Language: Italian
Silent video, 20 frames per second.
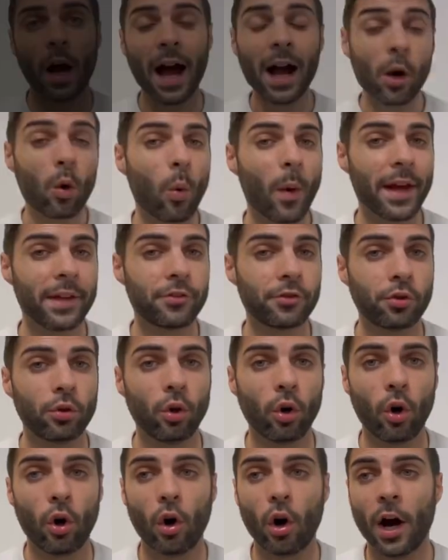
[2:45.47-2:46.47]
A
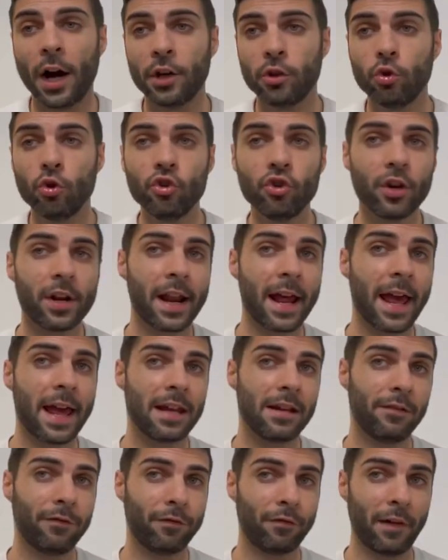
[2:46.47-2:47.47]
questo aggiungerei
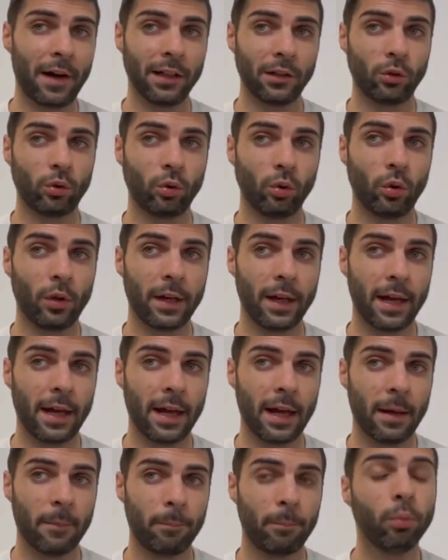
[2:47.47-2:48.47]
il fatto
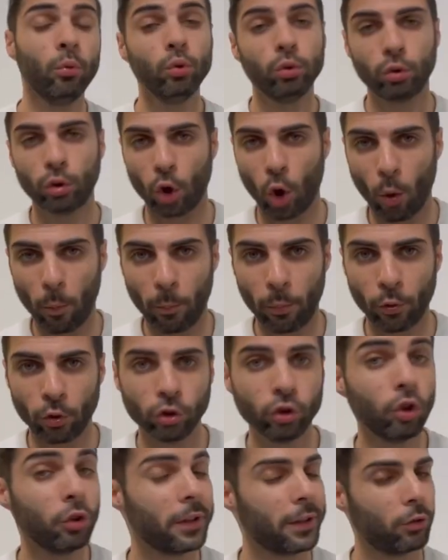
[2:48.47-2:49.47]
che purtroppo
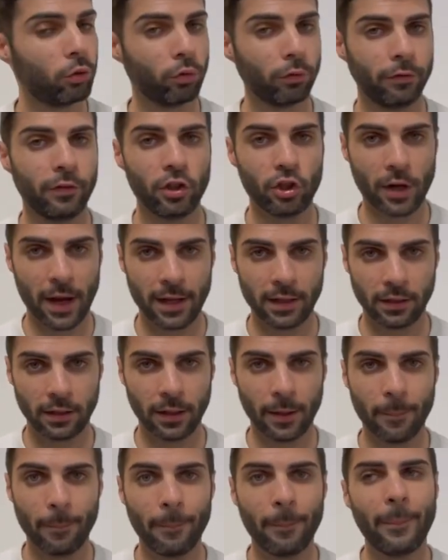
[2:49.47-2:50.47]
non è
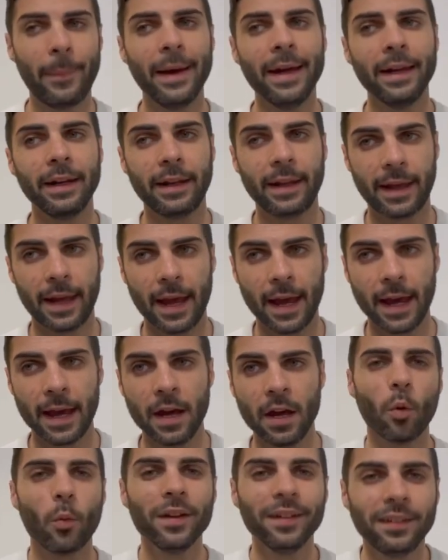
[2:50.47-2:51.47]
sufficiente
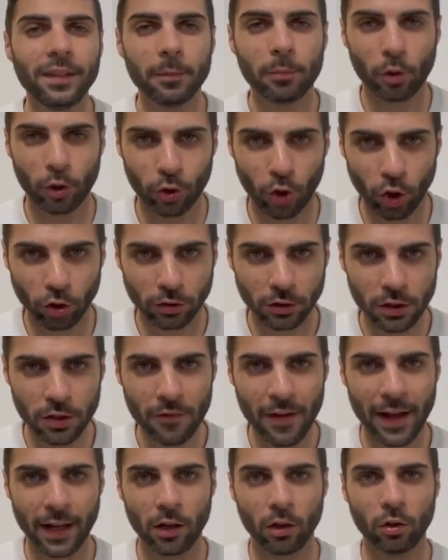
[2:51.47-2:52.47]
perché questi prodotti
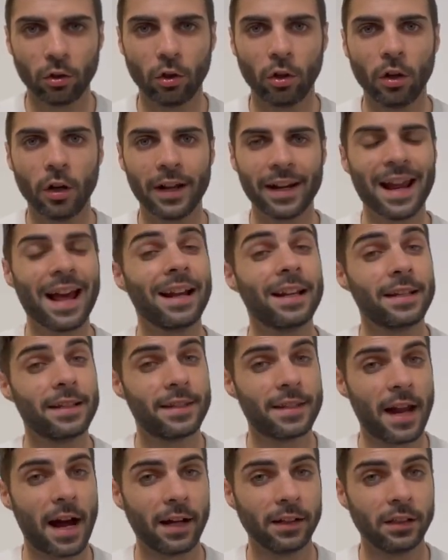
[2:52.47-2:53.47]
vengono
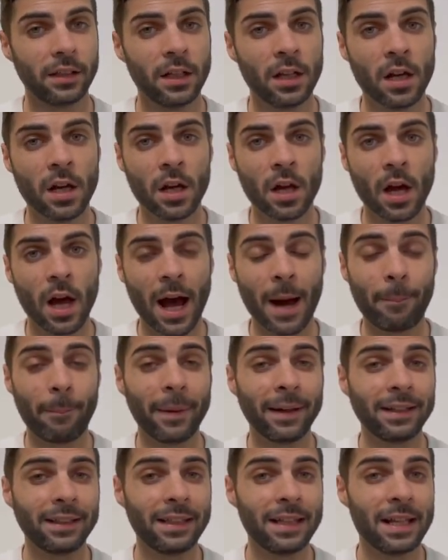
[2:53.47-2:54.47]
realizzati a
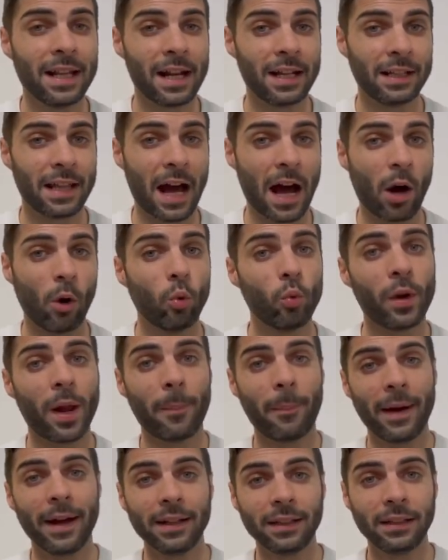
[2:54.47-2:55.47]
partire da una
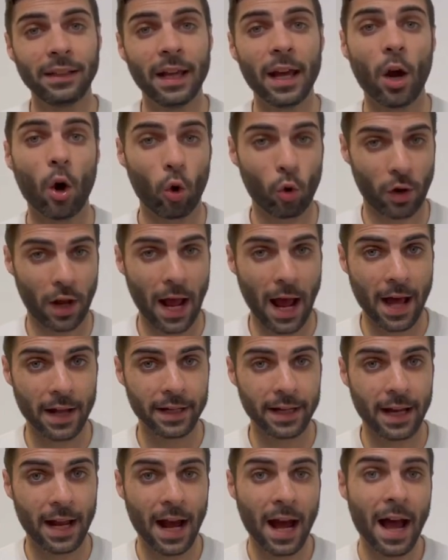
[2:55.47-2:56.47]
parte
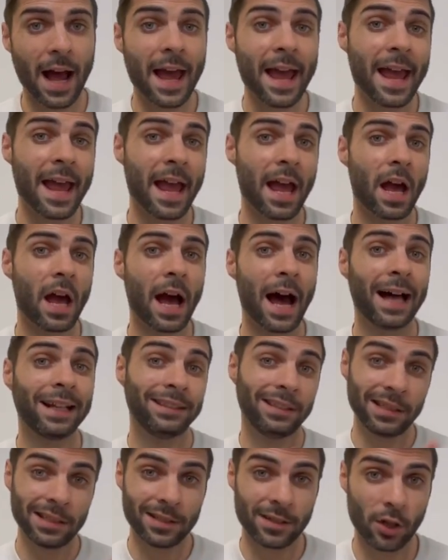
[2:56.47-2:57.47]
organica e
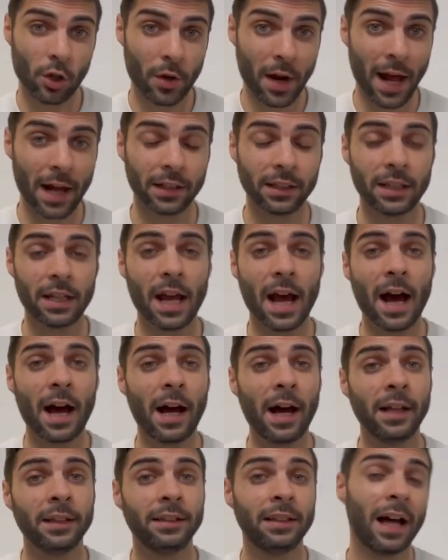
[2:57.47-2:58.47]
addizionati
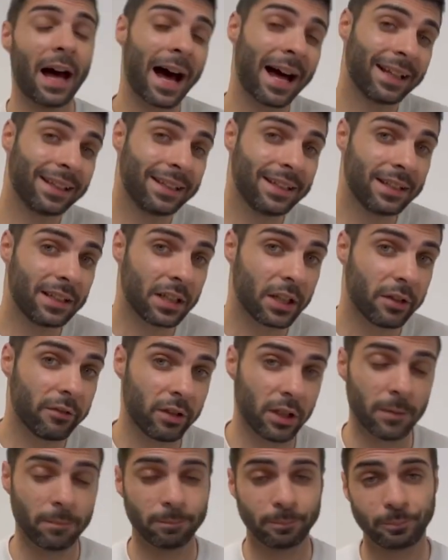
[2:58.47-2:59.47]
ad
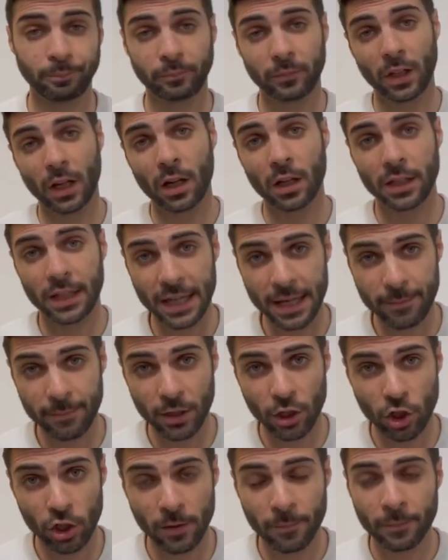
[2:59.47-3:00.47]
additivi
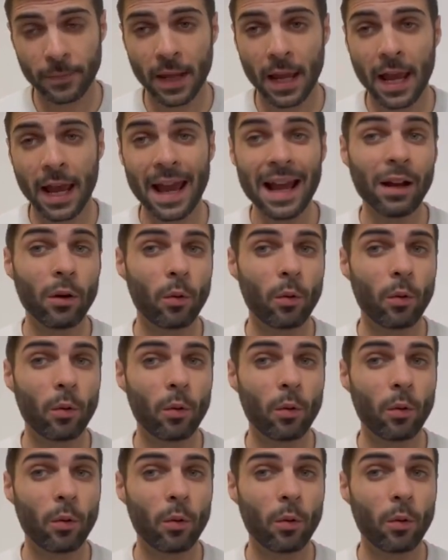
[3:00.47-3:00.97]
chimici e